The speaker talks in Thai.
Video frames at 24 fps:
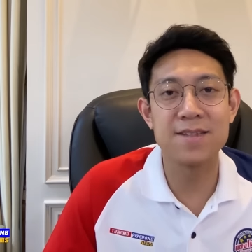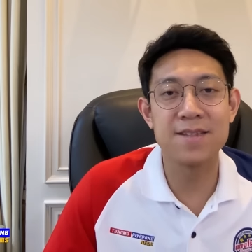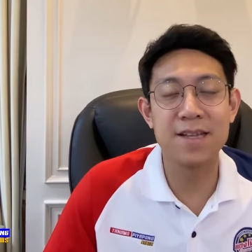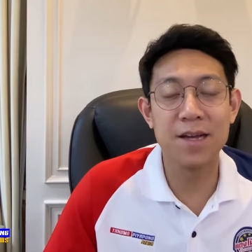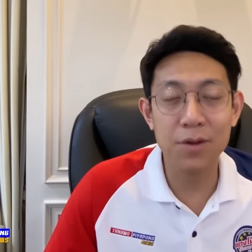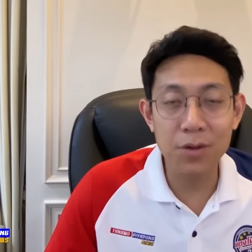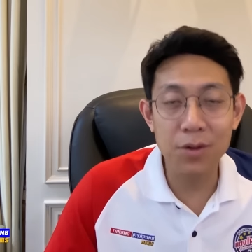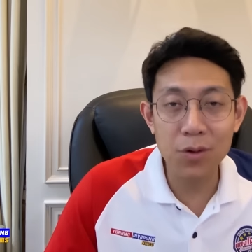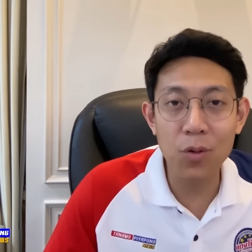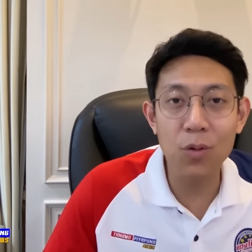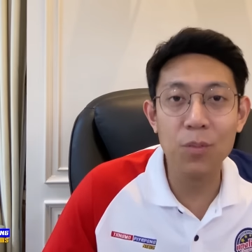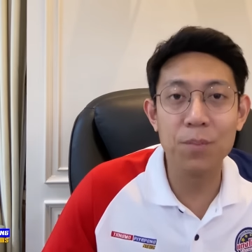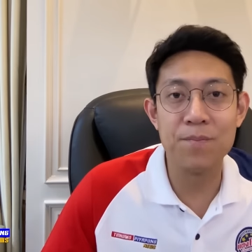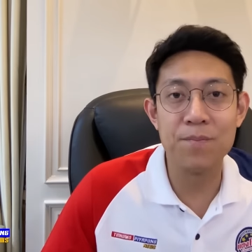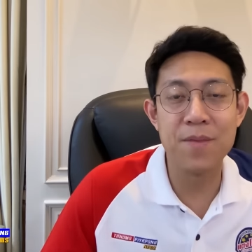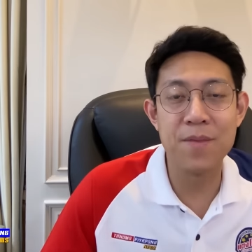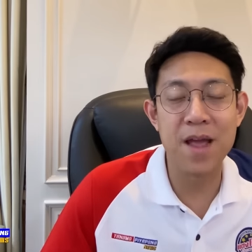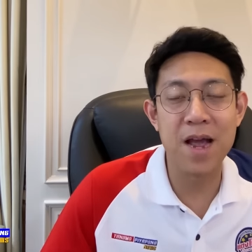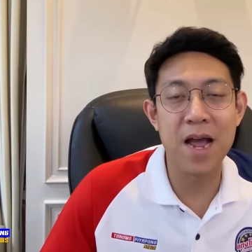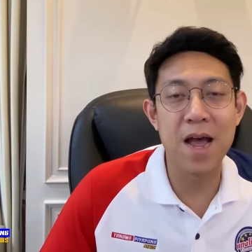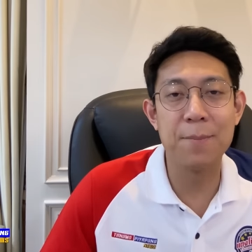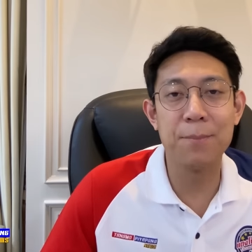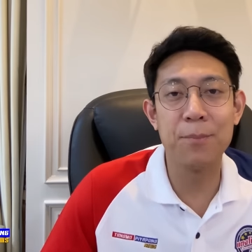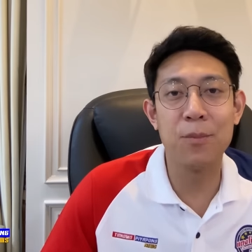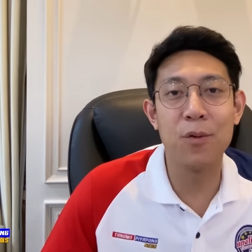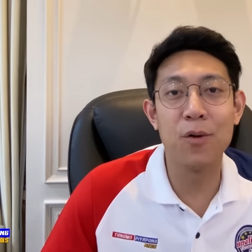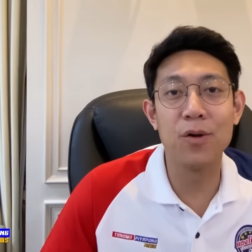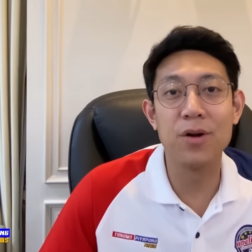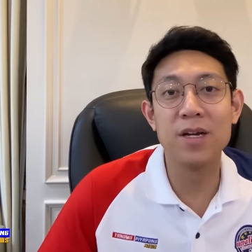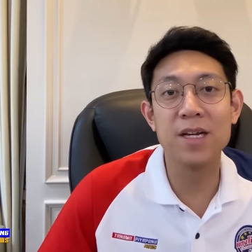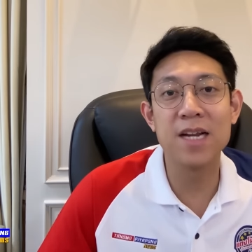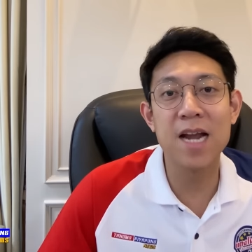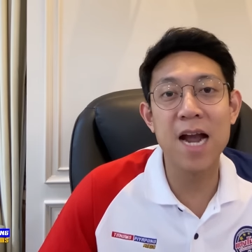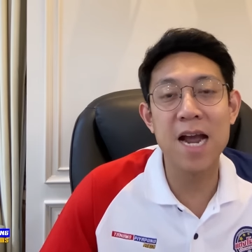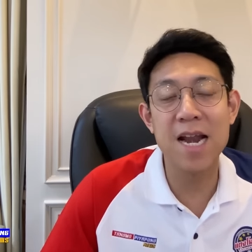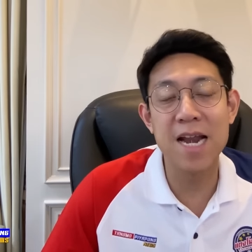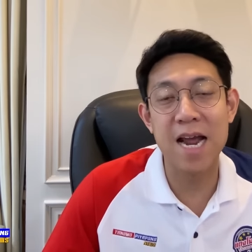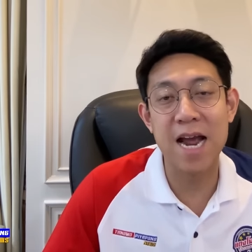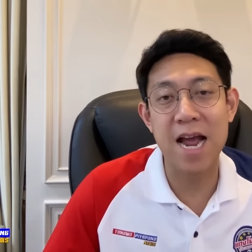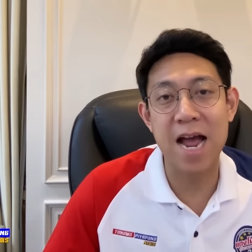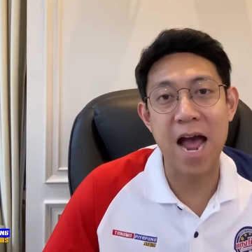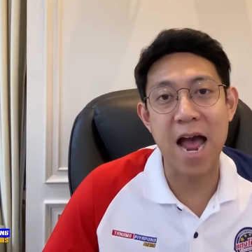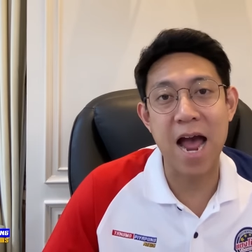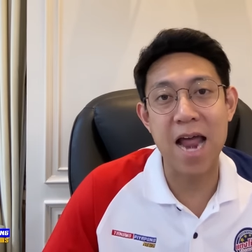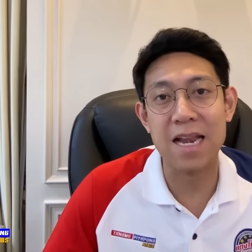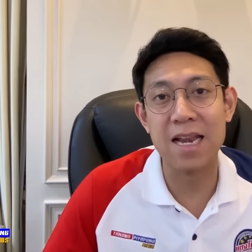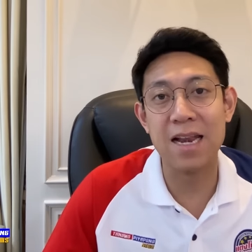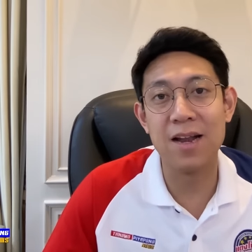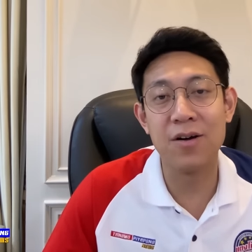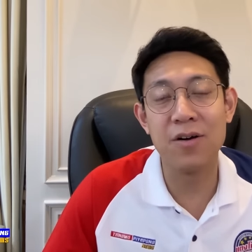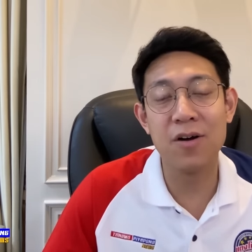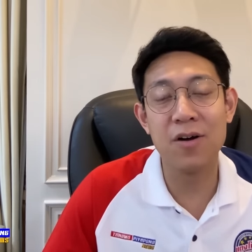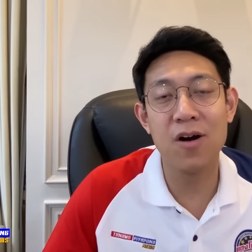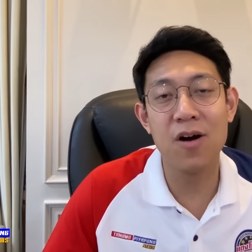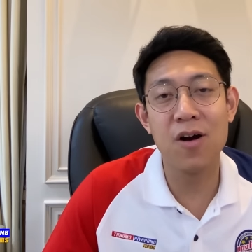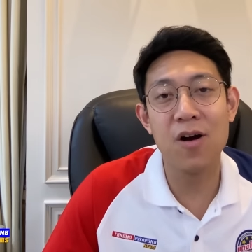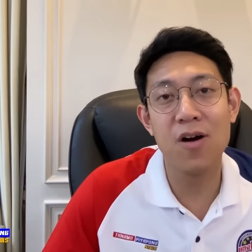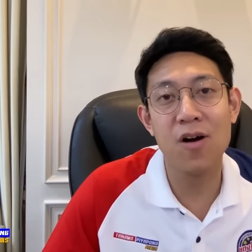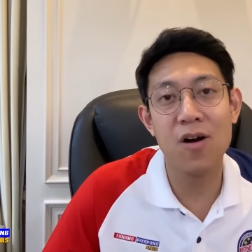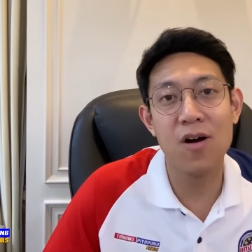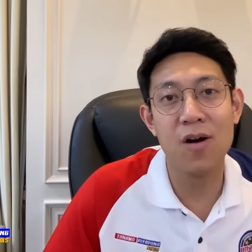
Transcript: สรุปนะครับผลการแข่งขันแล้วก็